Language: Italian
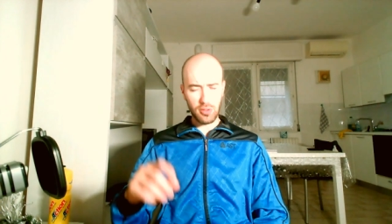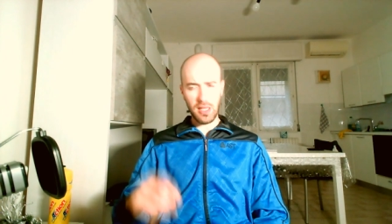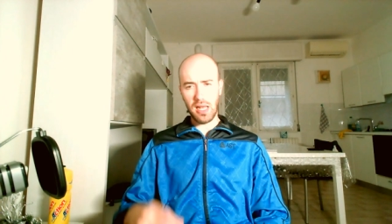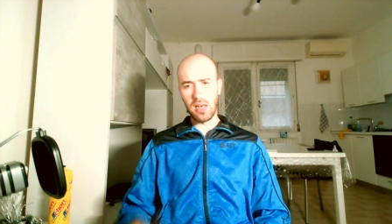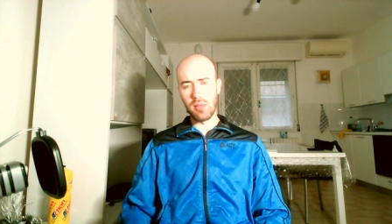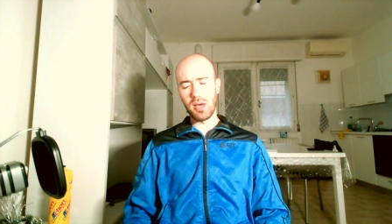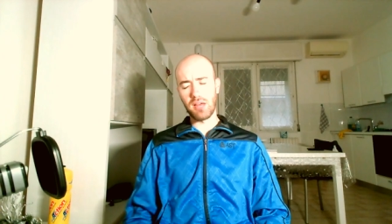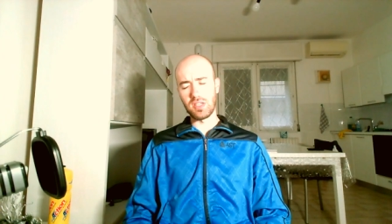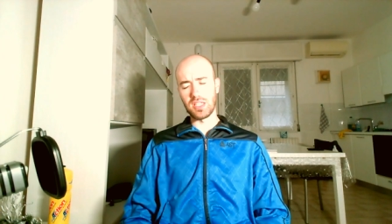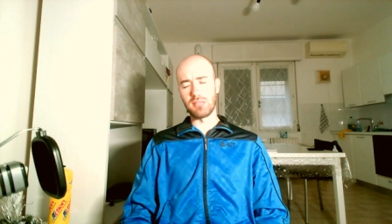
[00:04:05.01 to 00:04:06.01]
dal
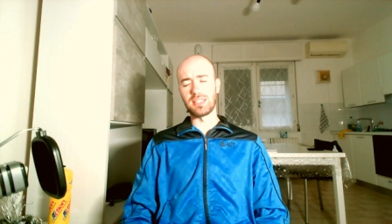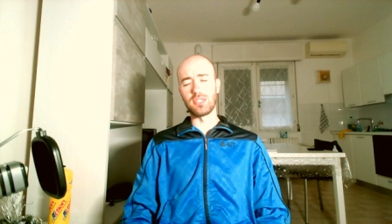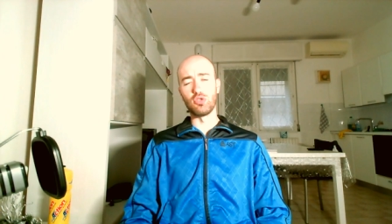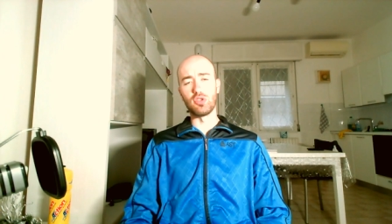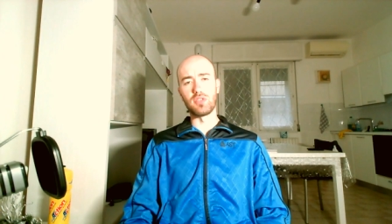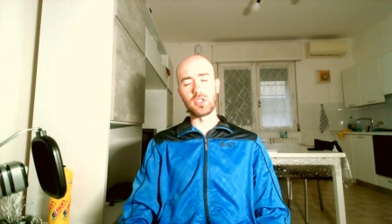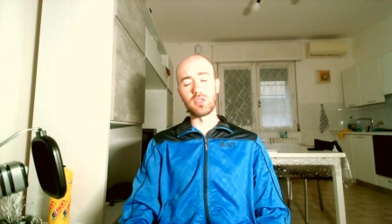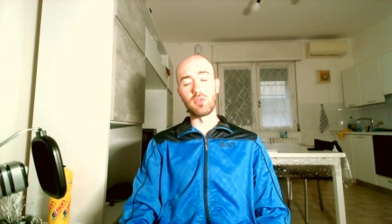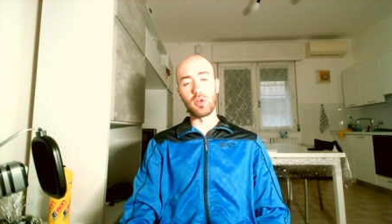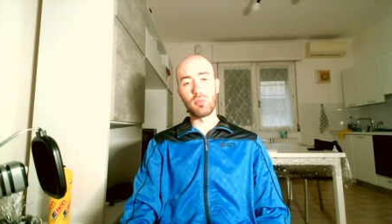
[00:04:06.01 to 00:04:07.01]
Marvel Cinematic
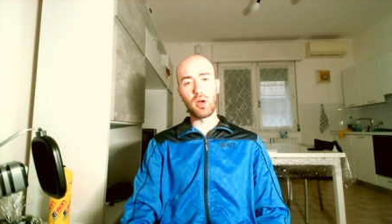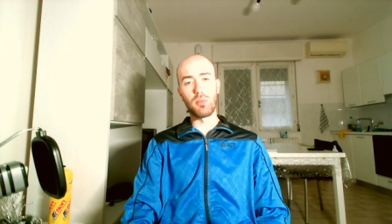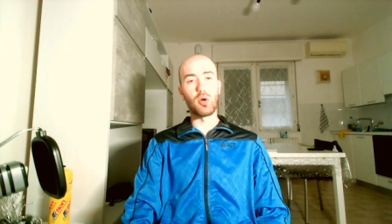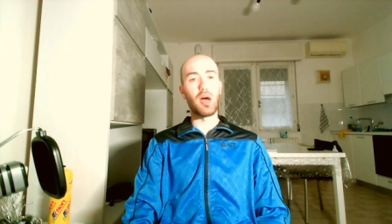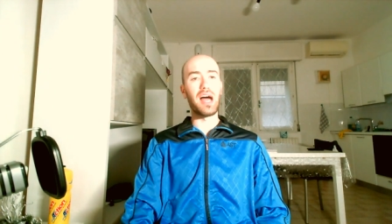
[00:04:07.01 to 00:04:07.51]
Universe vero e proprio,